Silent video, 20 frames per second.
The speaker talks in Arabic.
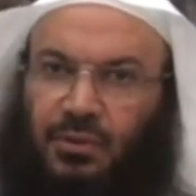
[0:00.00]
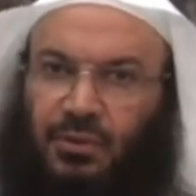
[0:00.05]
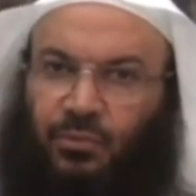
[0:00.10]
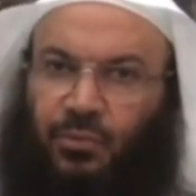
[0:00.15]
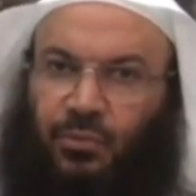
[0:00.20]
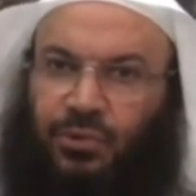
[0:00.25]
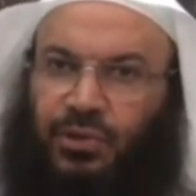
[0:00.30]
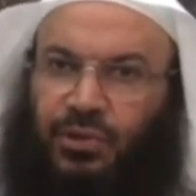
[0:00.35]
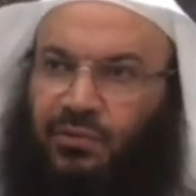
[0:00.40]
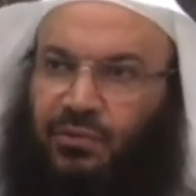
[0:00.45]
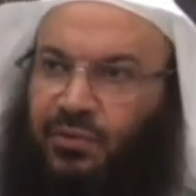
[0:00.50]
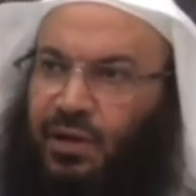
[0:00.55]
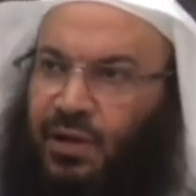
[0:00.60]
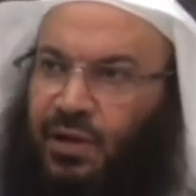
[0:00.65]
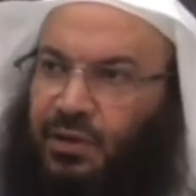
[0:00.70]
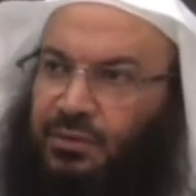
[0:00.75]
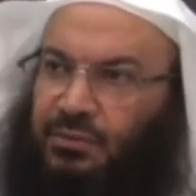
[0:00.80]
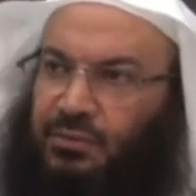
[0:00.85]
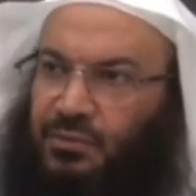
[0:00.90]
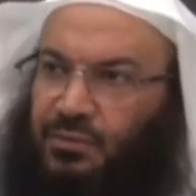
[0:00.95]
مرتفعة
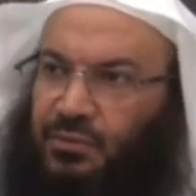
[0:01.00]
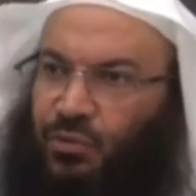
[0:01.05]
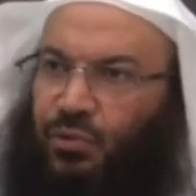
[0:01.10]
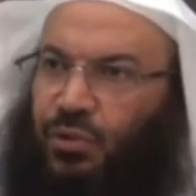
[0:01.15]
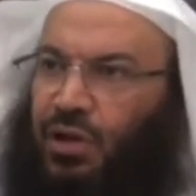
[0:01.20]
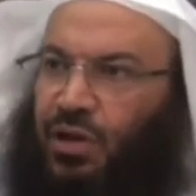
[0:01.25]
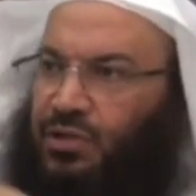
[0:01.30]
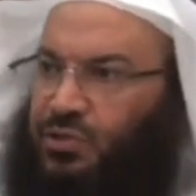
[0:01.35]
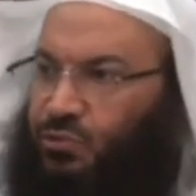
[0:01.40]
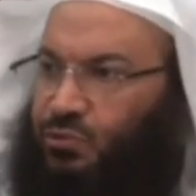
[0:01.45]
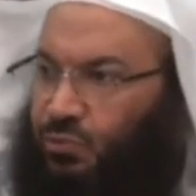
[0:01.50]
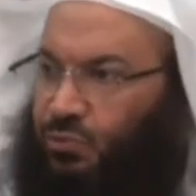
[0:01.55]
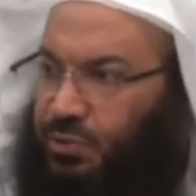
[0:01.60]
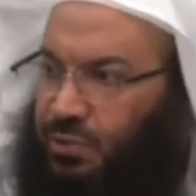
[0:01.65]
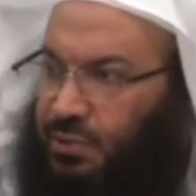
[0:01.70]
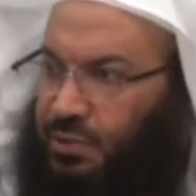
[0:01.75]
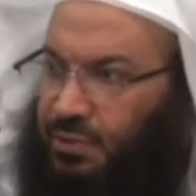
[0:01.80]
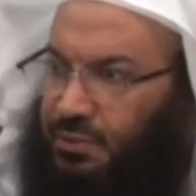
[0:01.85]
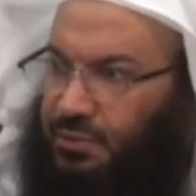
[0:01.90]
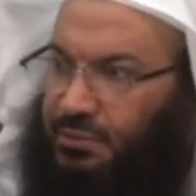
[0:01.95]
كلها سوت
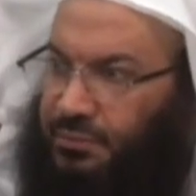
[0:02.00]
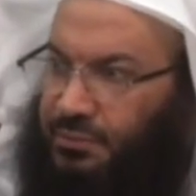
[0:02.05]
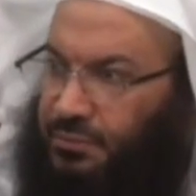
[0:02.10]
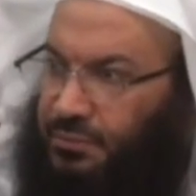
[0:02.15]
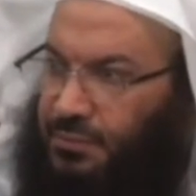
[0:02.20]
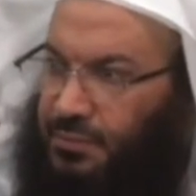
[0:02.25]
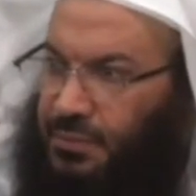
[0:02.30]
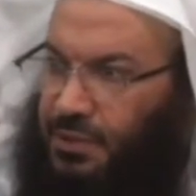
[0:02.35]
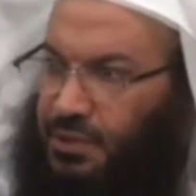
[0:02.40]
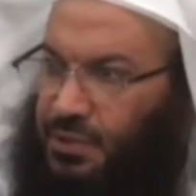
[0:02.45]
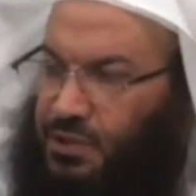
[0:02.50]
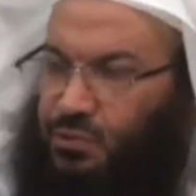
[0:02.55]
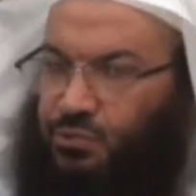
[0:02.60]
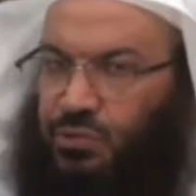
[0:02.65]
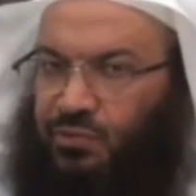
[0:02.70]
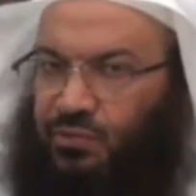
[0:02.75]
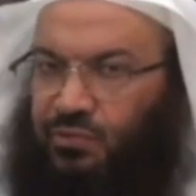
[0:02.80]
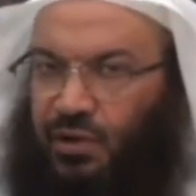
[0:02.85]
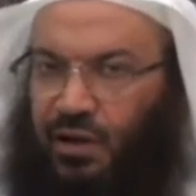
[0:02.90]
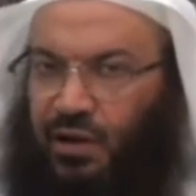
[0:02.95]

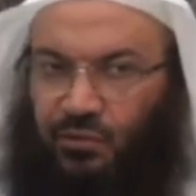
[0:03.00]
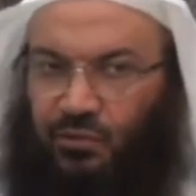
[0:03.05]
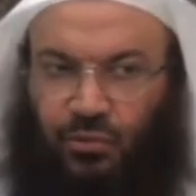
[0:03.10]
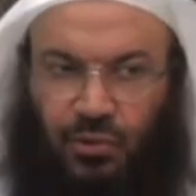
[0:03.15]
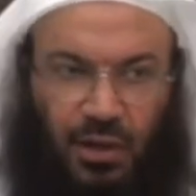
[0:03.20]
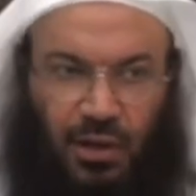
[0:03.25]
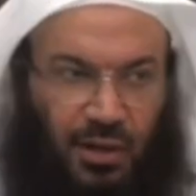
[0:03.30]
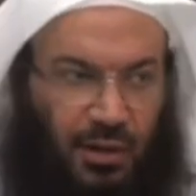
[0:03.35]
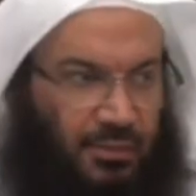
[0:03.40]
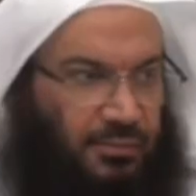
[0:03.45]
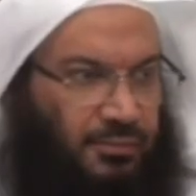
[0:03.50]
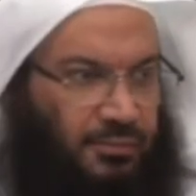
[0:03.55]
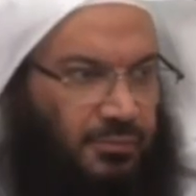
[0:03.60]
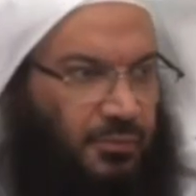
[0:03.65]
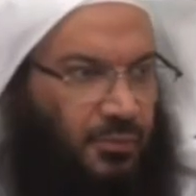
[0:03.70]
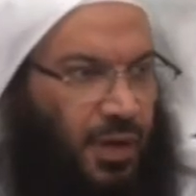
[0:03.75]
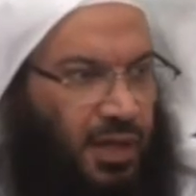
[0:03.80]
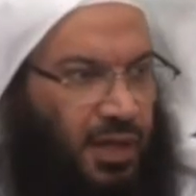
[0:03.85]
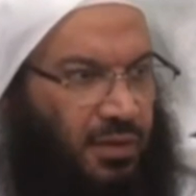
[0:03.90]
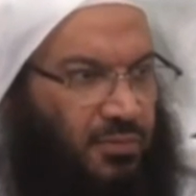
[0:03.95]
سويت في الأرض كلها
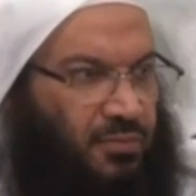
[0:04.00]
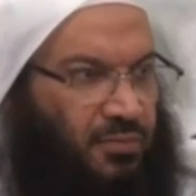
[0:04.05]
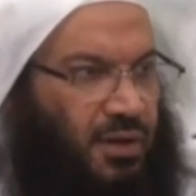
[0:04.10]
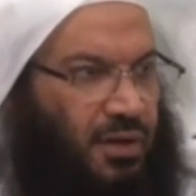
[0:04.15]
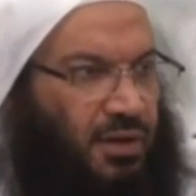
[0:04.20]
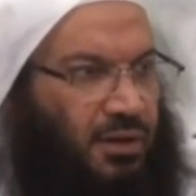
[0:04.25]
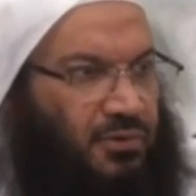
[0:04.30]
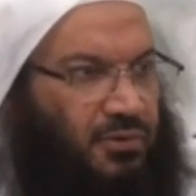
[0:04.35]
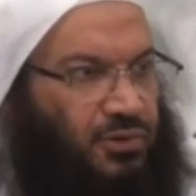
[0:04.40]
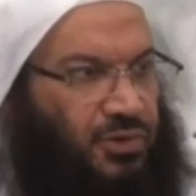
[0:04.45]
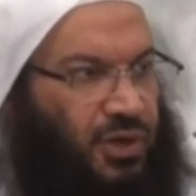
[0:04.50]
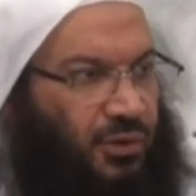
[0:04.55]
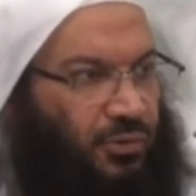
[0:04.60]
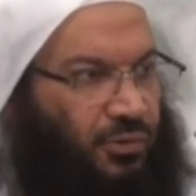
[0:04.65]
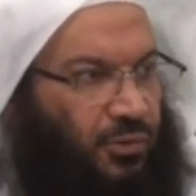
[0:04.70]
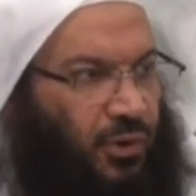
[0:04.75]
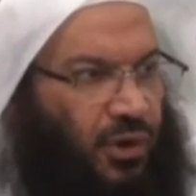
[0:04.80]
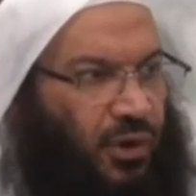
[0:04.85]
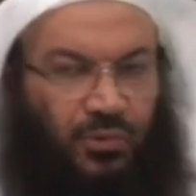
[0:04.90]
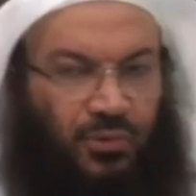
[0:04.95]
وهذا مما يشكرون
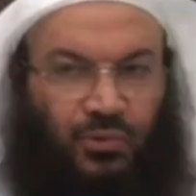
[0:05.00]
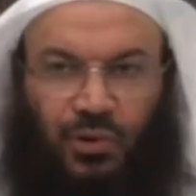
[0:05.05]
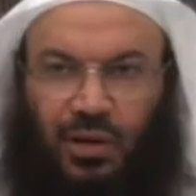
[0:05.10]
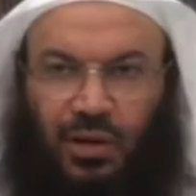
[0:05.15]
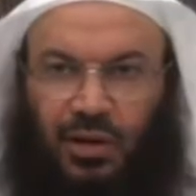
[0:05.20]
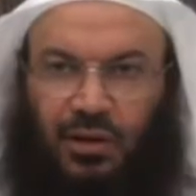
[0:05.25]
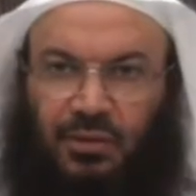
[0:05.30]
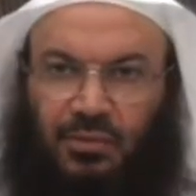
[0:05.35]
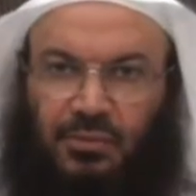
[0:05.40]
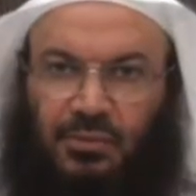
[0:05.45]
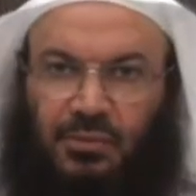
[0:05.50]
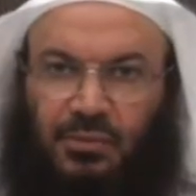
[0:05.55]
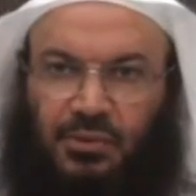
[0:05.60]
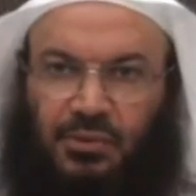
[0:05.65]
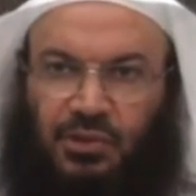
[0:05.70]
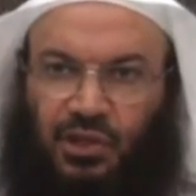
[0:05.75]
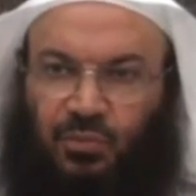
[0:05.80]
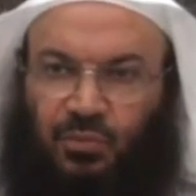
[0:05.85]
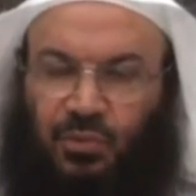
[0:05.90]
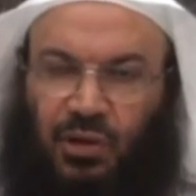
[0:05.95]
ويحمدون عليه
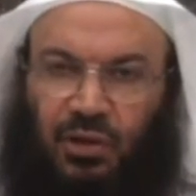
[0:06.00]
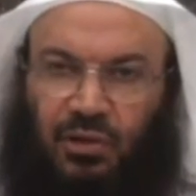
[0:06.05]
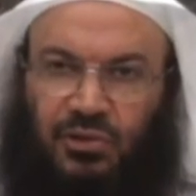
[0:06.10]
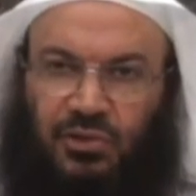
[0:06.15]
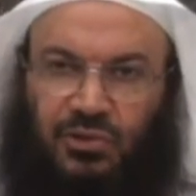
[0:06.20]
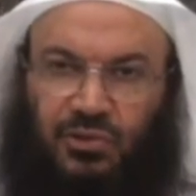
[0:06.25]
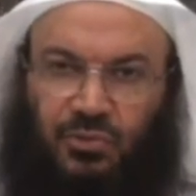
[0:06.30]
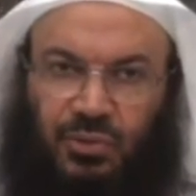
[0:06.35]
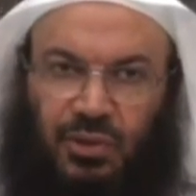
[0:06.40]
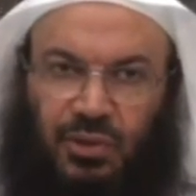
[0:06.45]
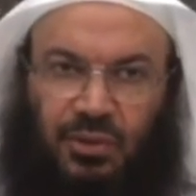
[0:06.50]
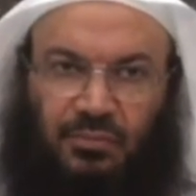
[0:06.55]
تطبيقا للسنه